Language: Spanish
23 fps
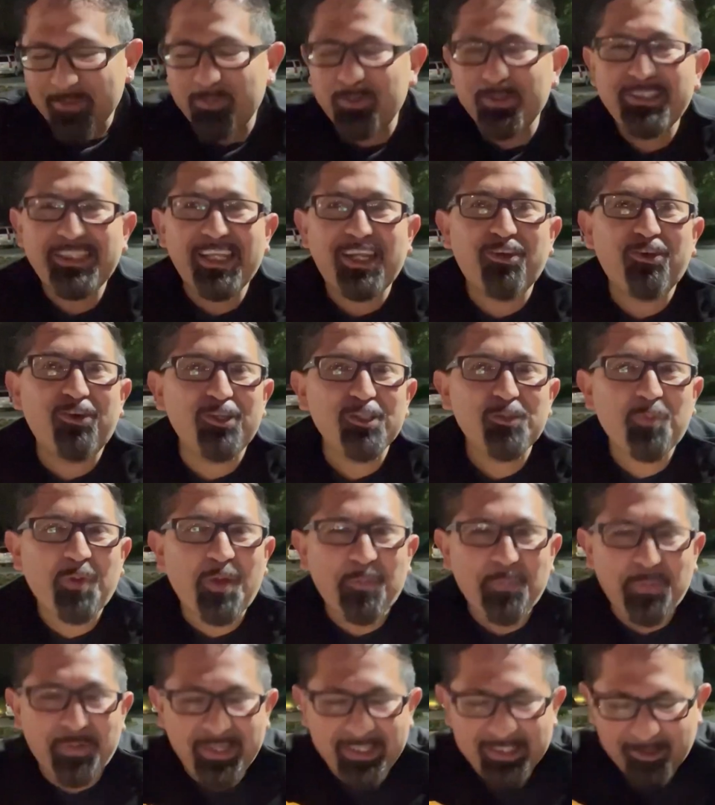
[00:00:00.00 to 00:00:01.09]
pues el Ghost
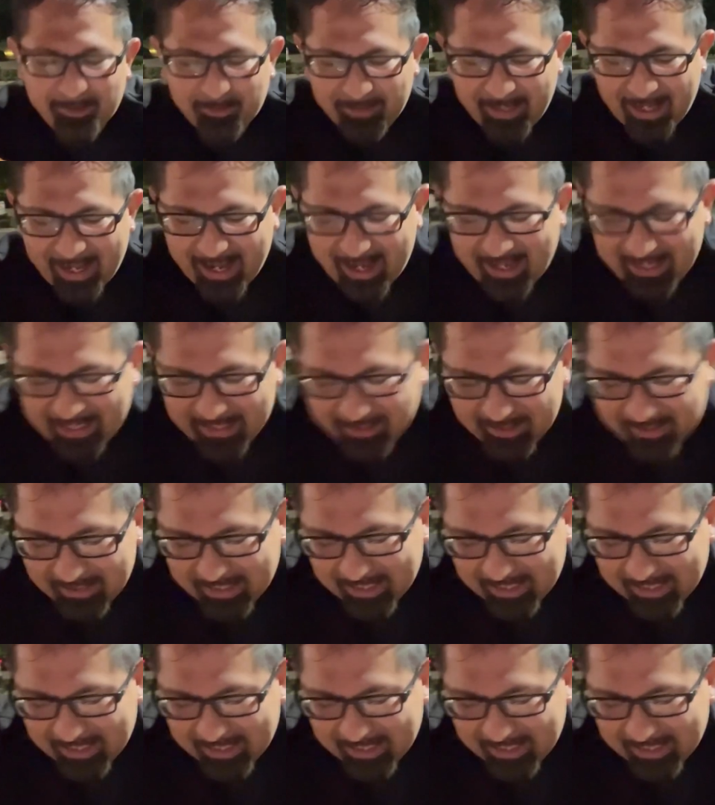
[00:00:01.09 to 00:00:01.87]
Pepper es una, es,